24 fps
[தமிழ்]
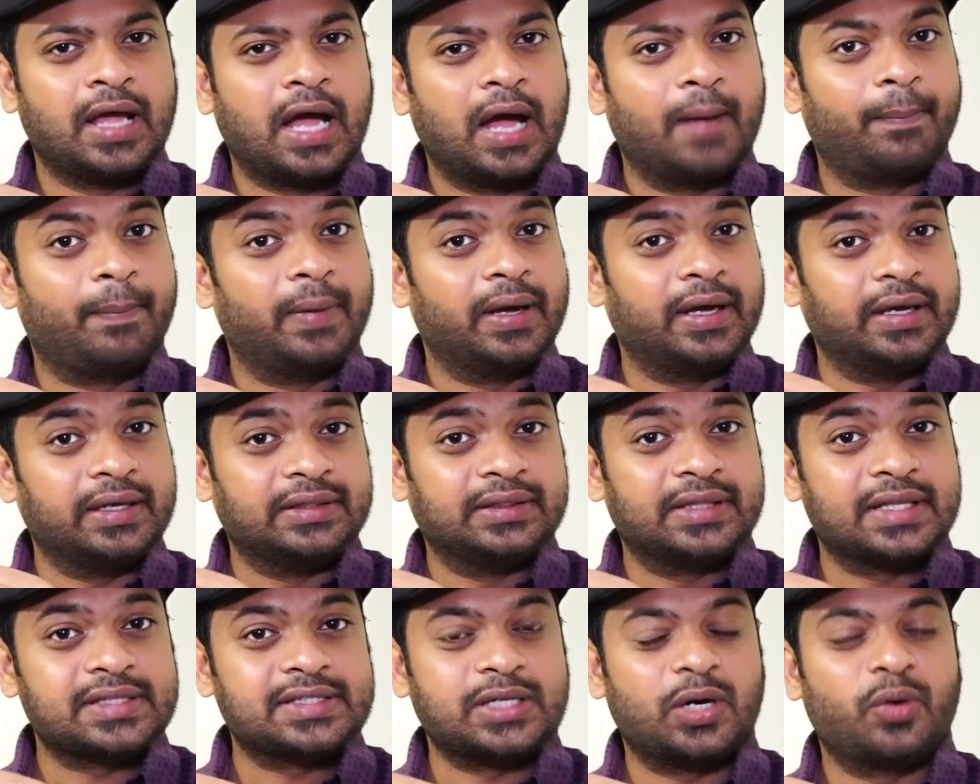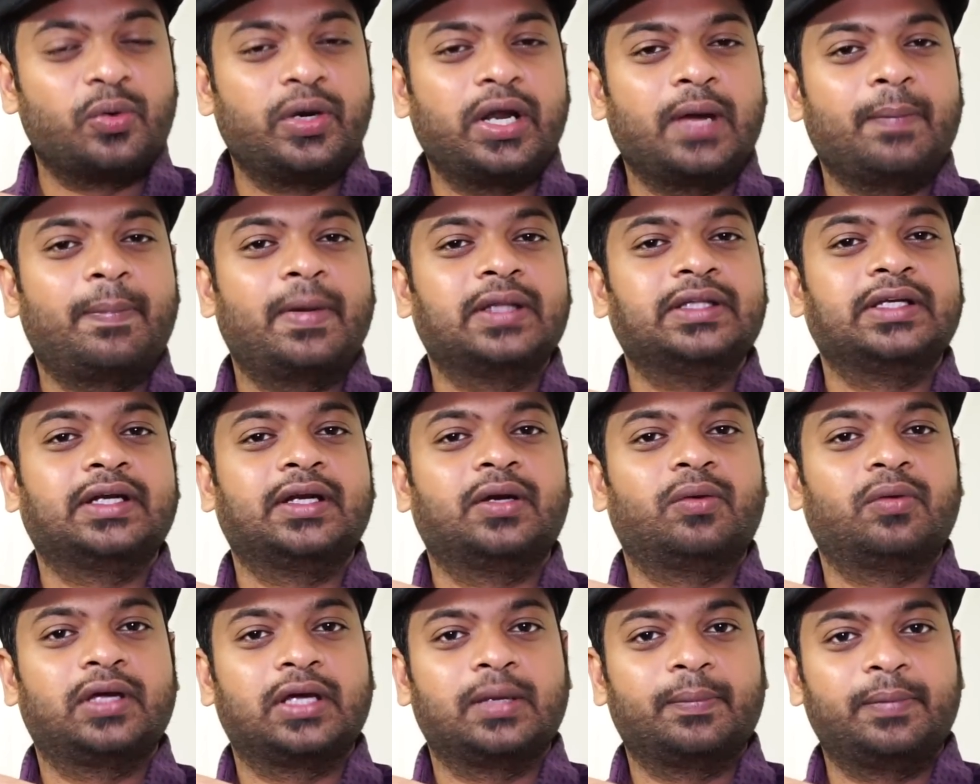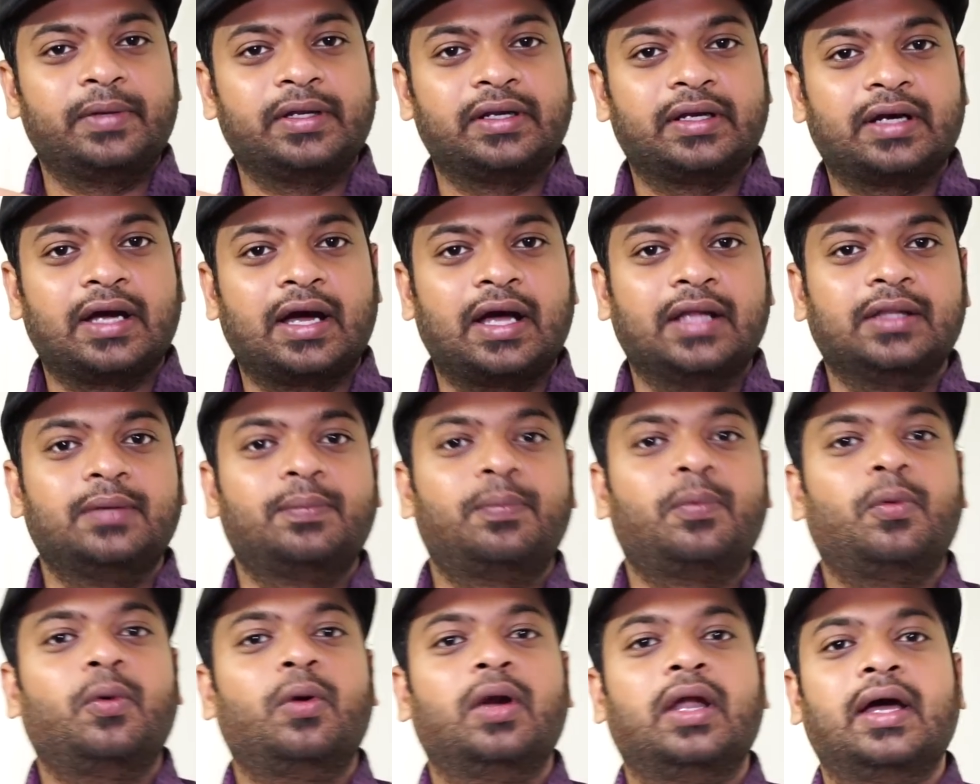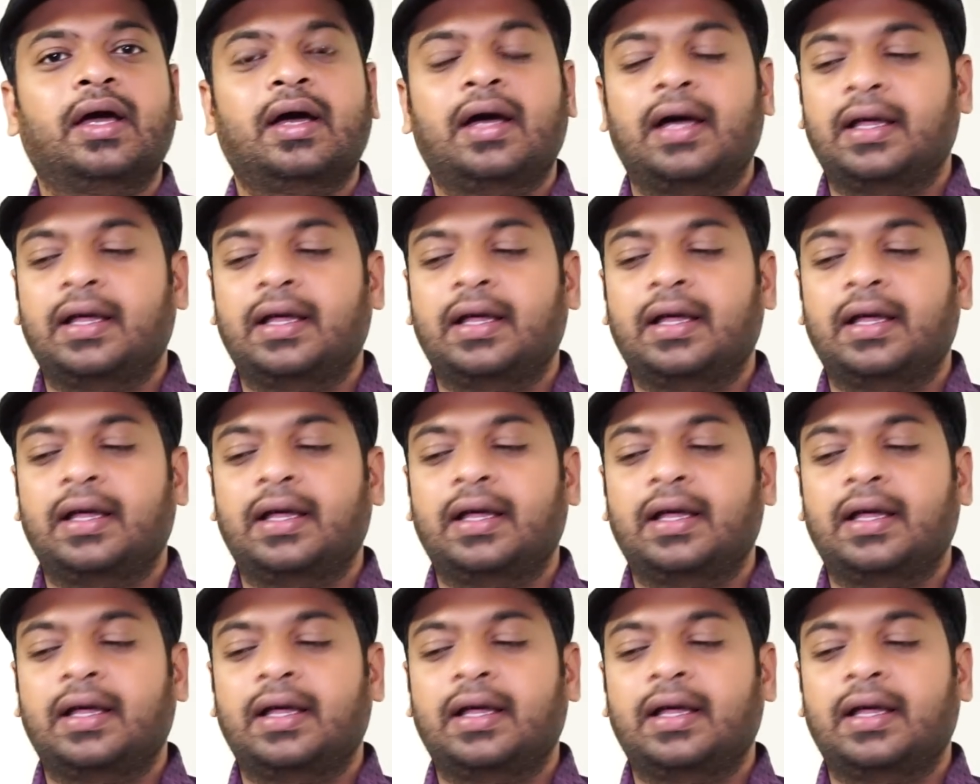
அப்போ இந்த சவுண்டே பார்த்தீங்கன்னா உங்களுக்கு எப்படி இருக்குது அது போல்